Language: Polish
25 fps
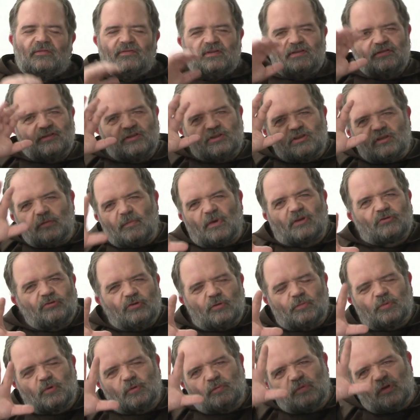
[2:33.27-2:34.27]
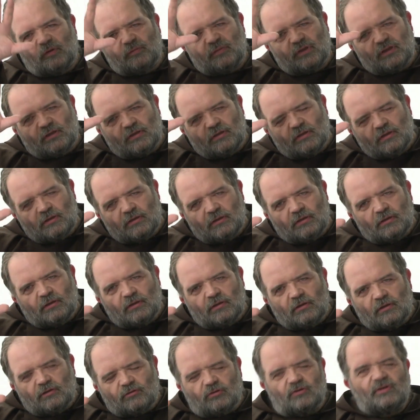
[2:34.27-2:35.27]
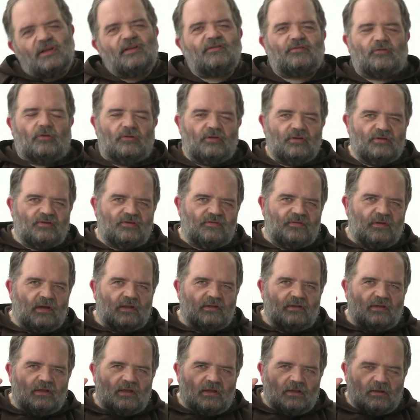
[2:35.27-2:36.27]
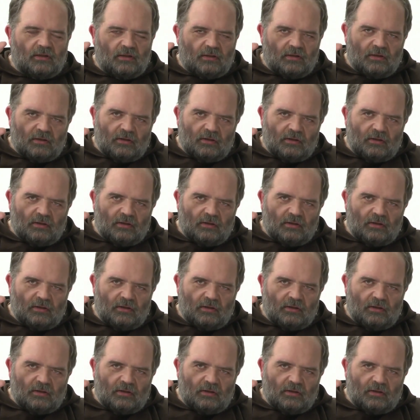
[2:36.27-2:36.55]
A więc jeśli masz te problemy, to nie jest koniec świata.